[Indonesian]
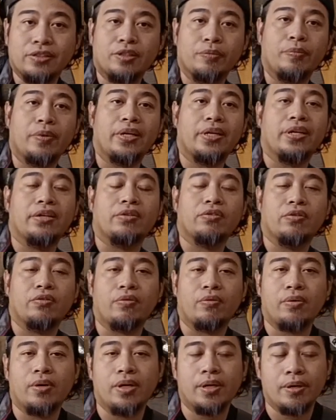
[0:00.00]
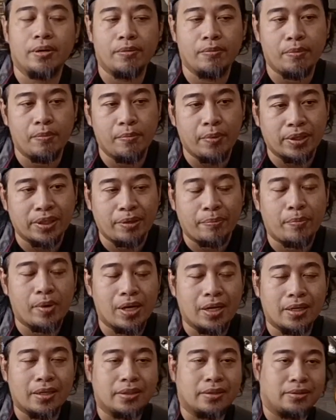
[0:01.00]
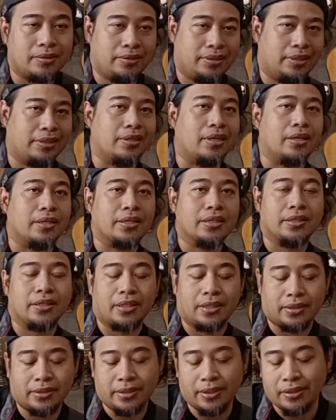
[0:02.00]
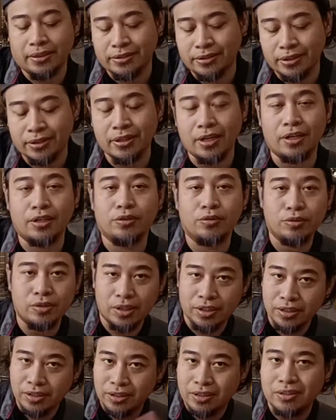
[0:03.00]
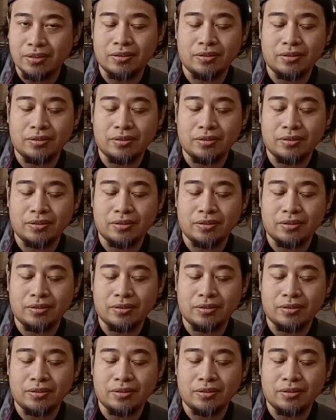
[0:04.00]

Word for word: itu sebenarnya untuk uh, mempertebal signal kita. Single signal itu jadi